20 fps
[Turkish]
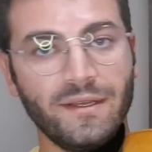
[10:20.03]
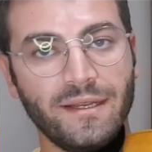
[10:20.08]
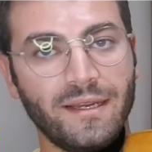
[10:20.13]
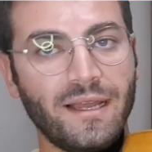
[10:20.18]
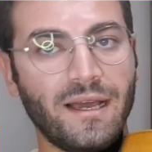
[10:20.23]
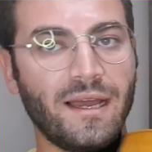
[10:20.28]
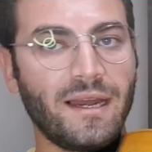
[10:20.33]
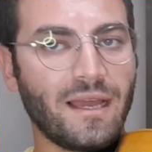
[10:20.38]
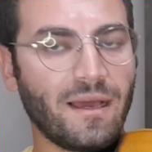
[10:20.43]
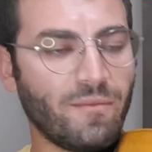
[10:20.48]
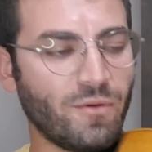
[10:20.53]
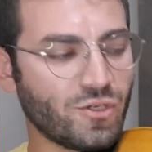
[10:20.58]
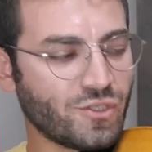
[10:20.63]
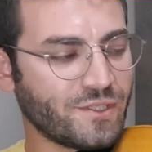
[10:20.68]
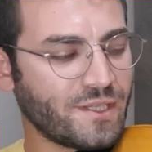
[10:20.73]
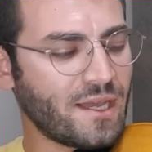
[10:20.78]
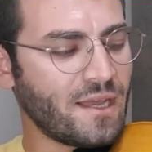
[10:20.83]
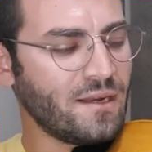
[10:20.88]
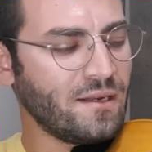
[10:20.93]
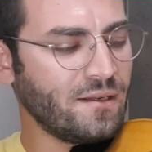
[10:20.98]
La la boş
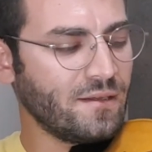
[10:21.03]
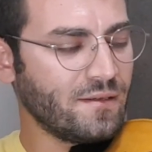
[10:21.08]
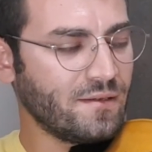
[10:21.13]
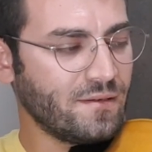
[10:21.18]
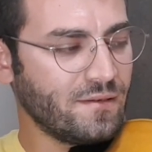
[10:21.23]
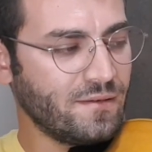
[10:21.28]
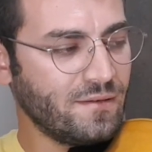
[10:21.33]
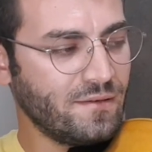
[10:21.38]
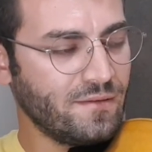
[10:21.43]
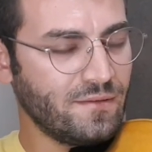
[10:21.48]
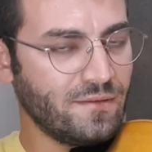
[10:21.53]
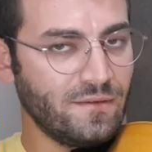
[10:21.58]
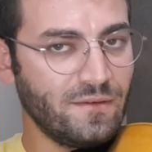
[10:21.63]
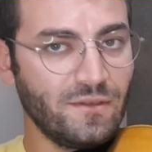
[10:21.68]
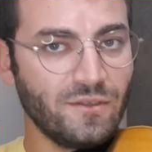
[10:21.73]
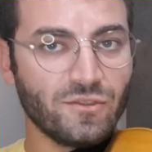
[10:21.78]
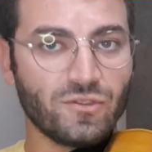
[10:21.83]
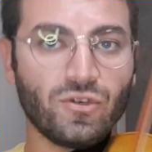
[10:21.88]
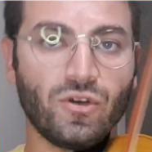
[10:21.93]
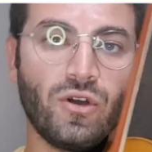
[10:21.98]
tel.
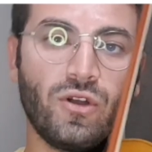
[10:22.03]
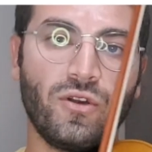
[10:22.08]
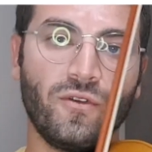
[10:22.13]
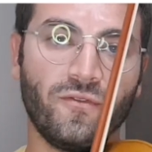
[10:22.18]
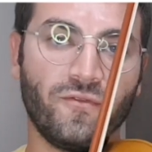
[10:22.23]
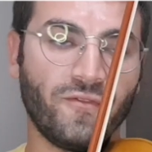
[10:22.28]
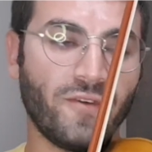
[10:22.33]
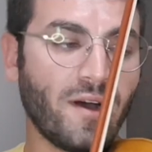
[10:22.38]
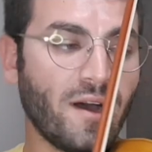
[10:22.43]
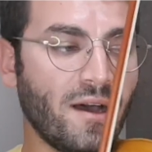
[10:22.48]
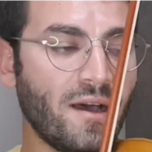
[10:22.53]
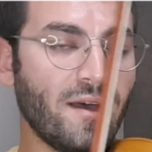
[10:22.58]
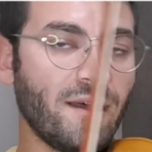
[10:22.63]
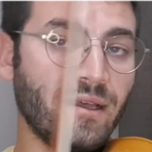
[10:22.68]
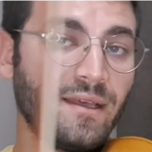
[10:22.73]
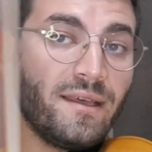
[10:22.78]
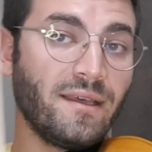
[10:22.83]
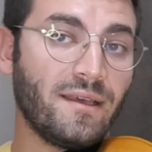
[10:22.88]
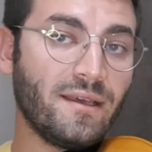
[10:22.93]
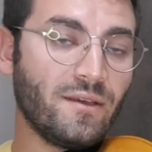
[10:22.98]
Sol
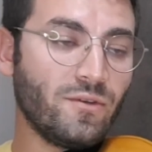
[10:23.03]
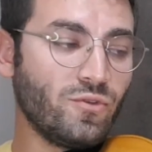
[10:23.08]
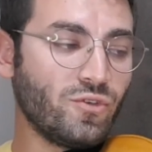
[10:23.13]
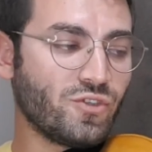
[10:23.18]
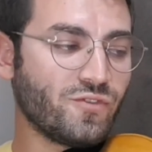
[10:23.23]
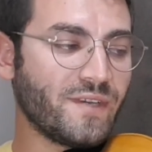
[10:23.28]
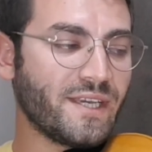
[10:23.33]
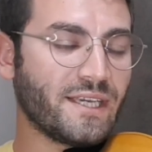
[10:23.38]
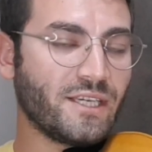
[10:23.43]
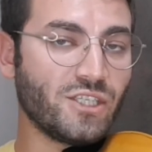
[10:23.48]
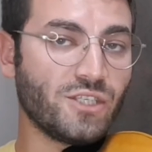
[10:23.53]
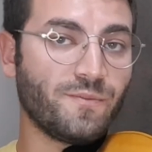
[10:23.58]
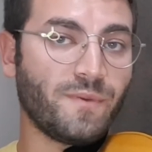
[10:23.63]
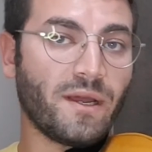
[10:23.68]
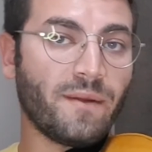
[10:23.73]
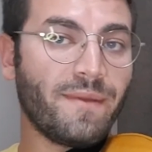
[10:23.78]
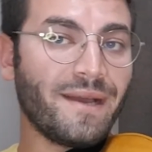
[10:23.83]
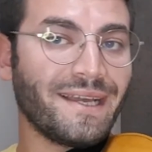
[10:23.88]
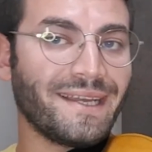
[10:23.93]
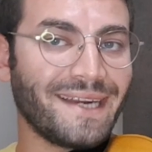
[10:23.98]
fa. 3 e, ve 2.
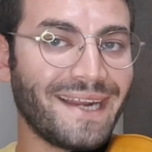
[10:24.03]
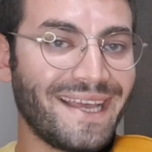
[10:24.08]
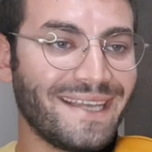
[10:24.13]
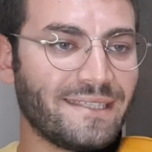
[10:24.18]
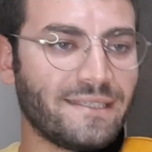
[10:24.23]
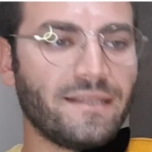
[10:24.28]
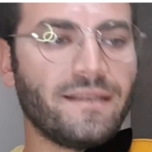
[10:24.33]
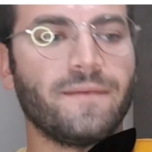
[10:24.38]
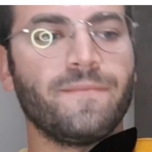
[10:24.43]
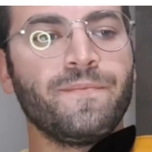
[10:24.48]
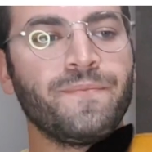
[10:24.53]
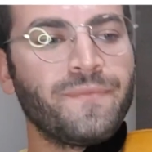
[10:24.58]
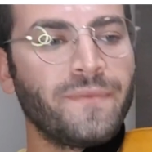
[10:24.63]
parmak re teli.